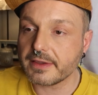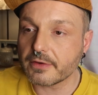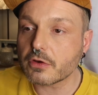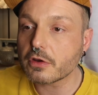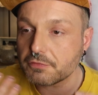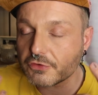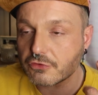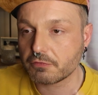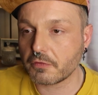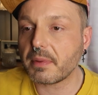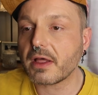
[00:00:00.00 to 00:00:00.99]
et encore une fois,
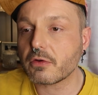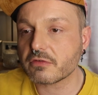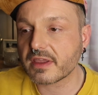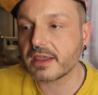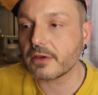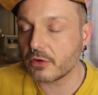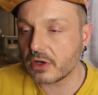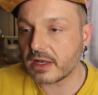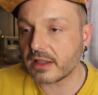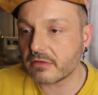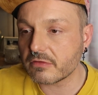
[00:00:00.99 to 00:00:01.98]
je ne veux pas rentrer
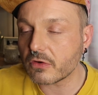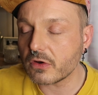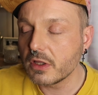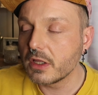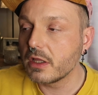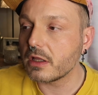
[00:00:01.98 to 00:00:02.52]
là-dedans,